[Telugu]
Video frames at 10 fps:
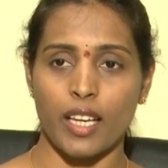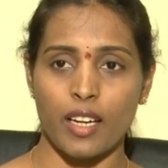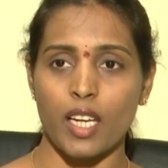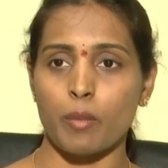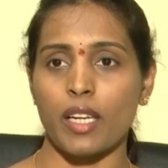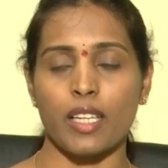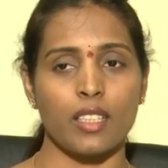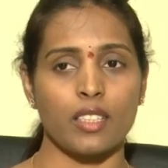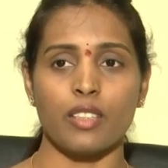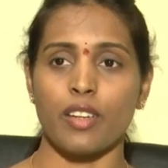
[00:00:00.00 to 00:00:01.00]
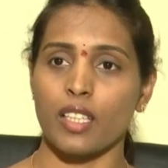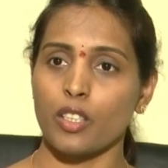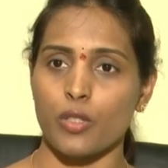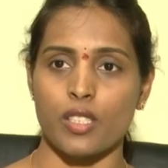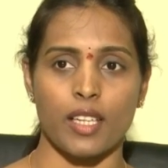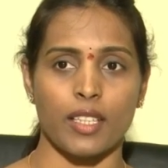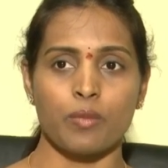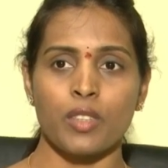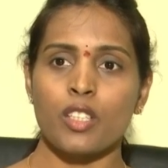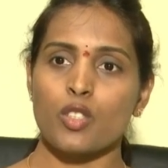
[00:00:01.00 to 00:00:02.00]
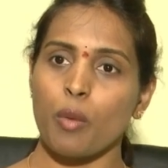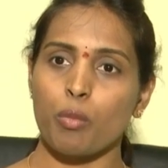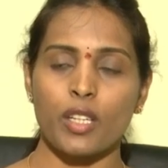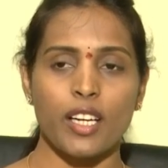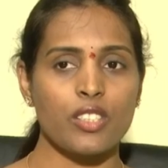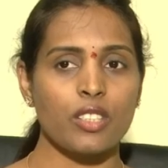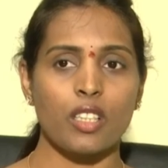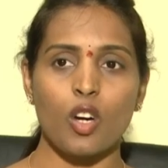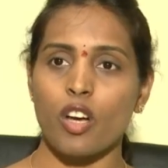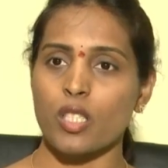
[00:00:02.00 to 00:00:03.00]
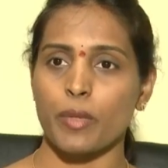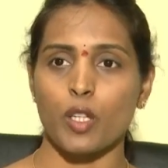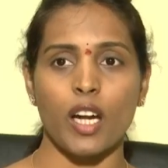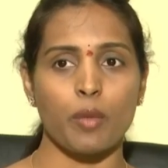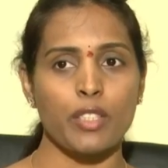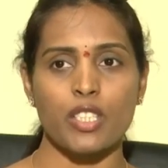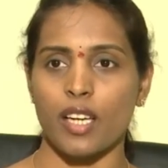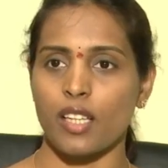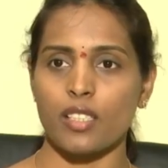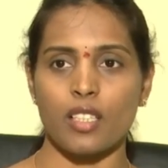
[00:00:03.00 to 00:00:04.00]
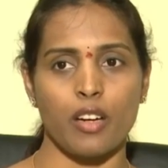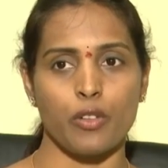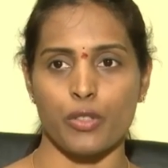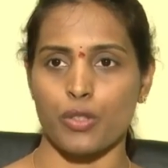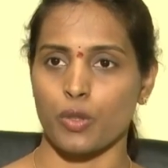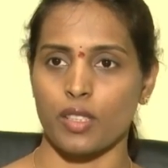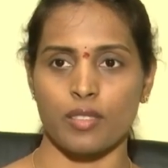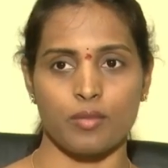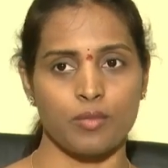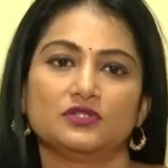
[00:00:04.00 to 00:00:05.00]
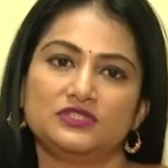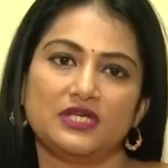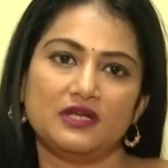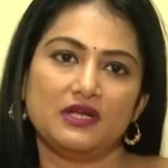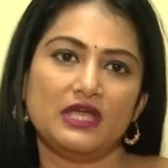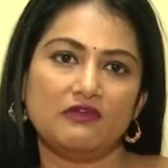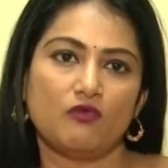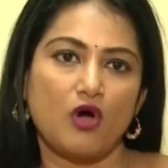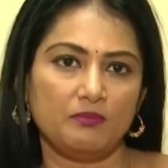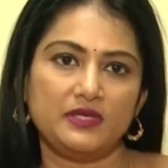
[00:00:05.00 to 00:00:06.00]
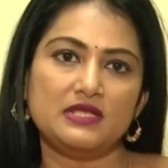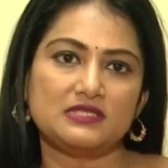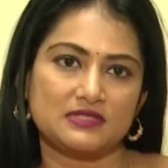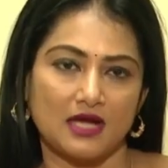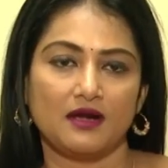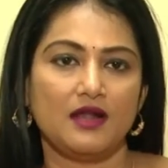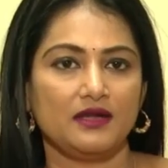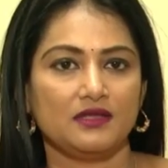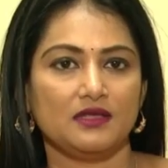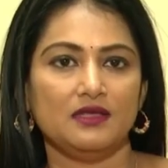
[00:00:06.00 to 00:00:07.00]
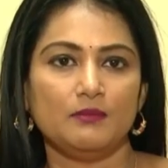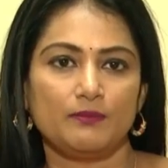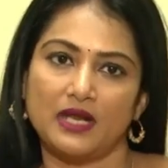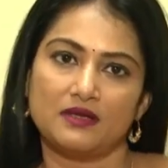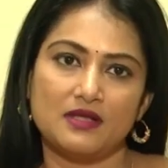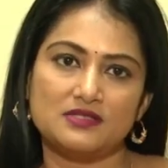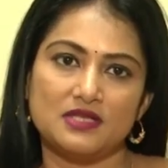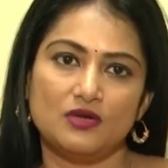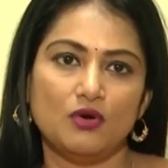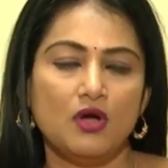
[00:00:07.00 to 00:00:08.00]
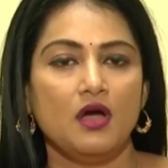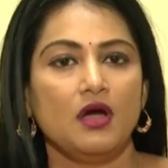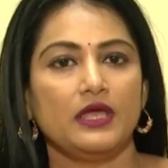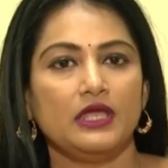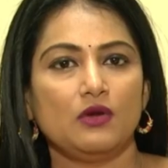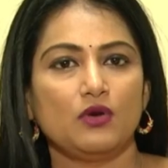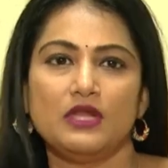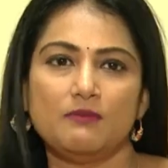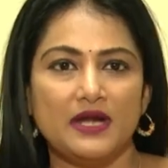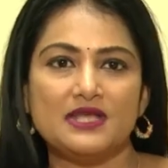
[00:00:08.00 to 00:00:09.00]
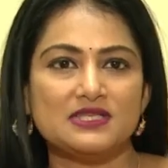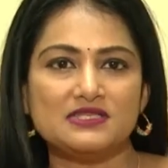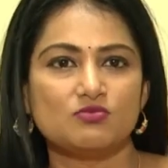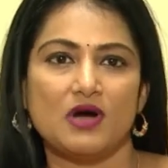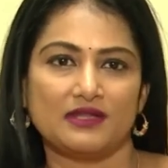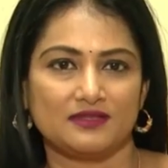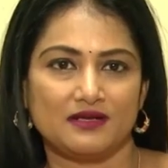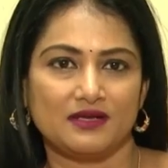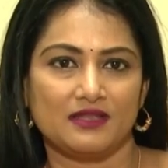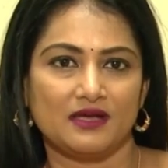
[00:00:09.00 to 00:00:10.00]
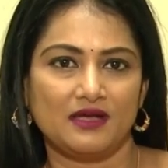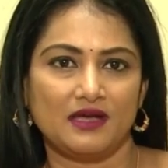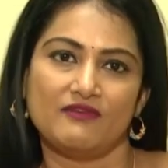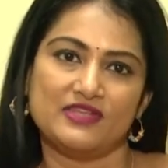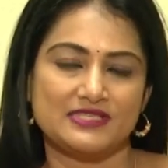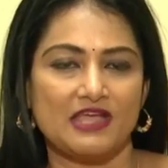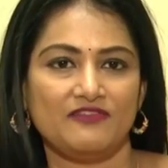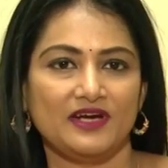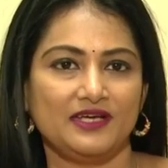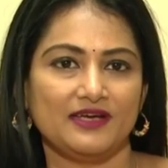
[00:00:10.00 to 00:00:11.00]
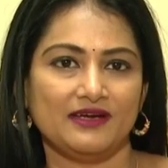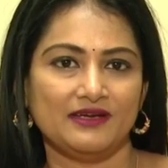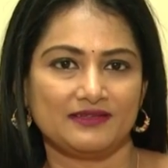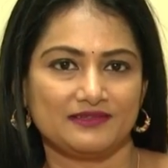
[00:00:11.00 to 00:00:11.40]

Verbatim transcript: నరాల బలహీనత ఇవన్నీ వస్తాయి సో అప్పుడు ఖచ్చితంగా హాస్పిటల్లో అడ్మిట్ చేయాల్సి వస్తుంది సో జనరల్గా ఈ వామిటింగ్స్ తగ్గడానికి ప్రెగ్నెన్సీలో ఈ కొన్ని మెడిసిన్స్ వాడతారు కదా అవి సేఫ్ అంటారా